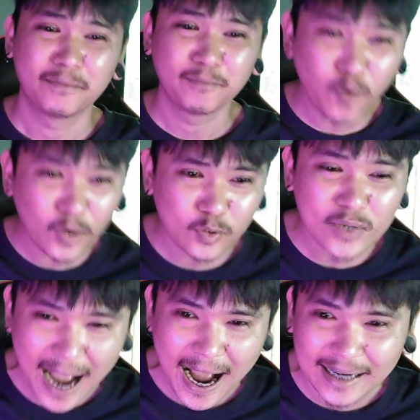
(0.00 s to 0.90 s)
มั่วทุกอ
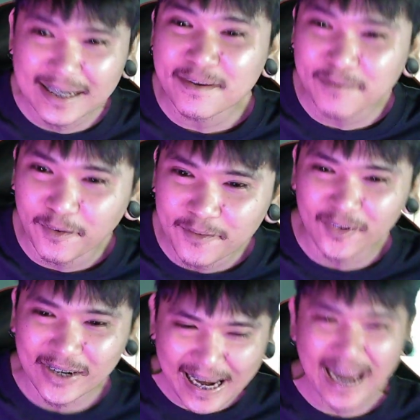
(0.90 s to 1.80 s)
ย่างนะครับผม โอ
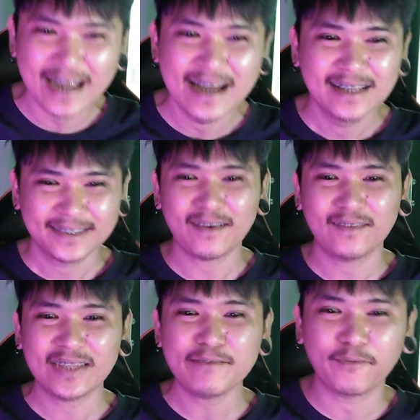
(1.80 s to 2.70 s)
เคสำหรับวั
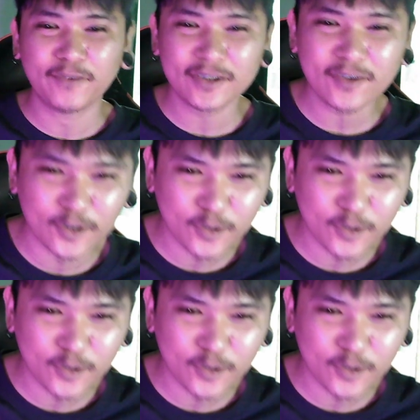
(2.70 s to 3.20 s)
นนี้ผมก็ต้องขอ